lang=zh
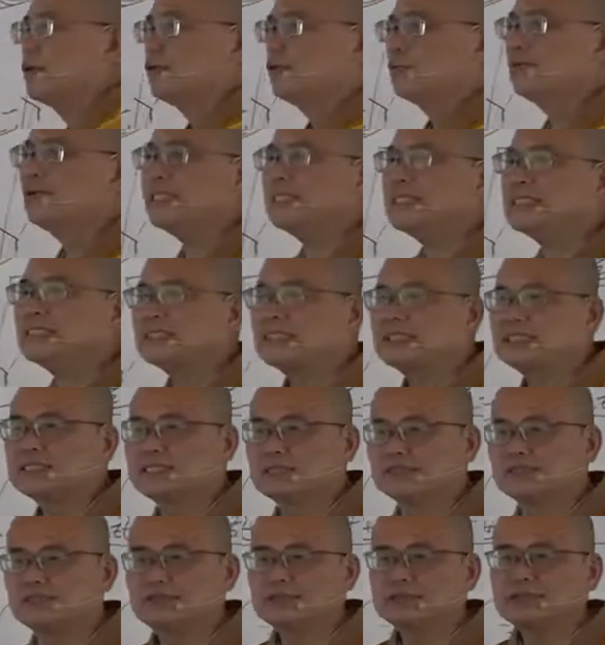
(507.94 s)
为
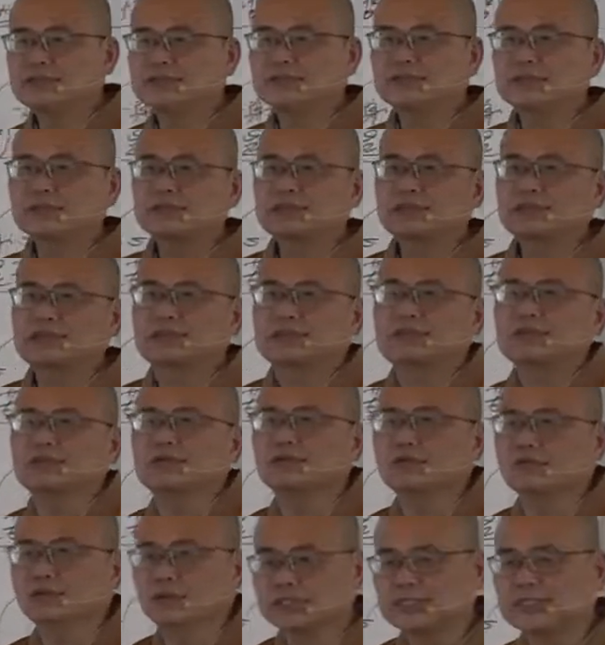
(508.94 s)
什么只有
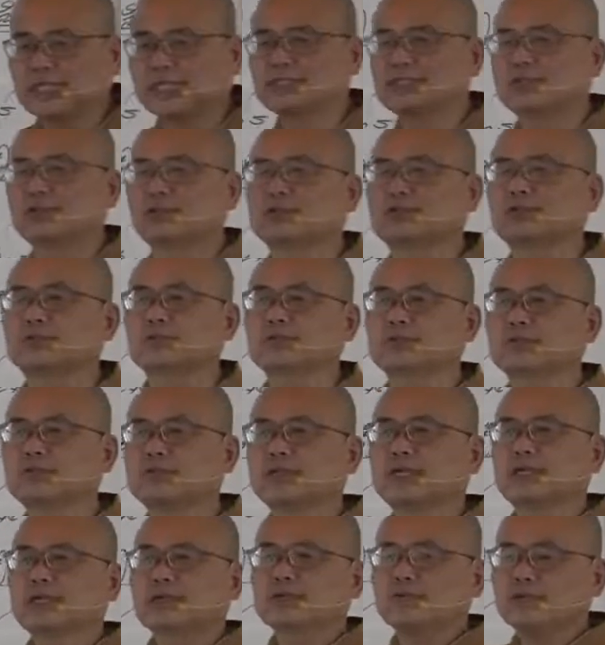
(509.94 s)
我在受苦？
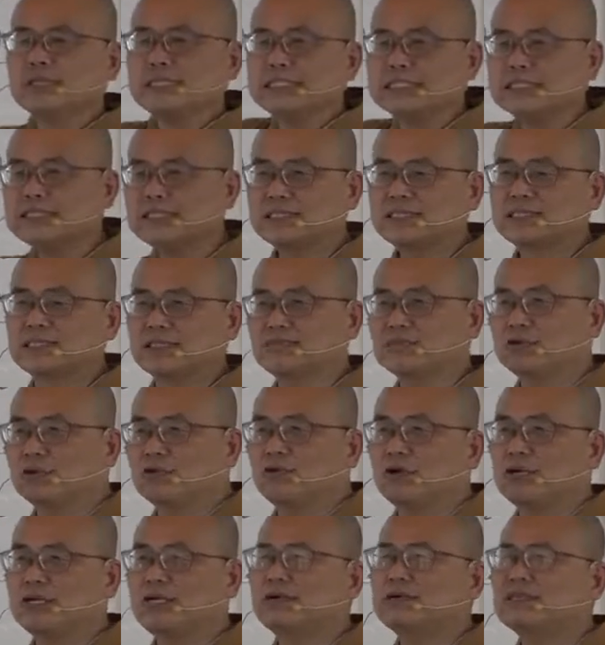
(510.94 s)
为什么
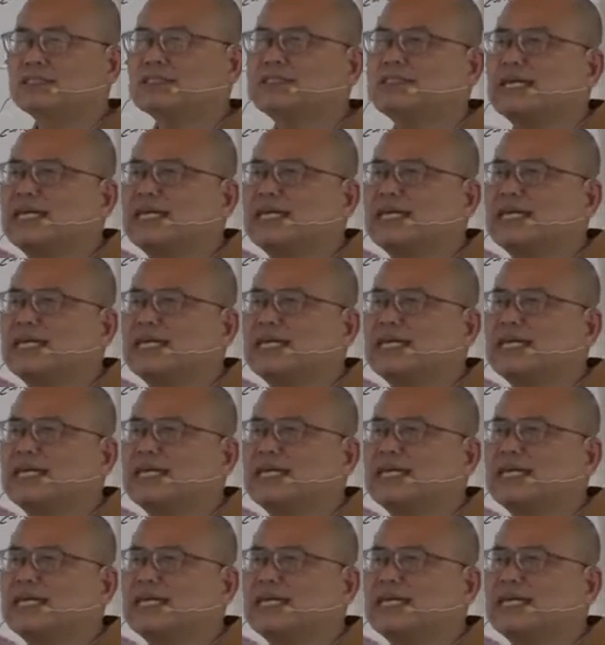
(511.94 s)
我要跟